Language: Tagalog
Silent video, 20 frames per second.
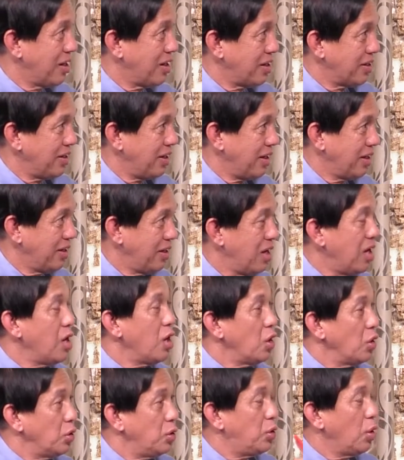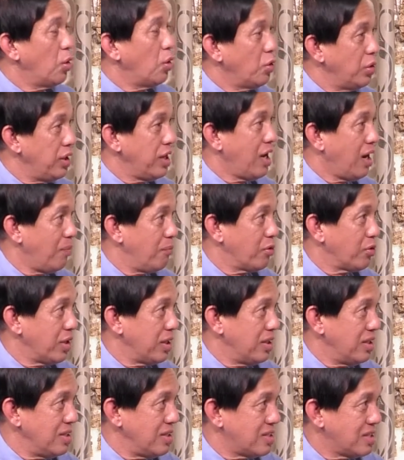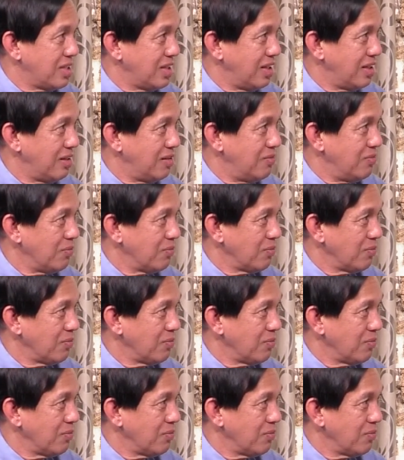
garden, though they have already sinned.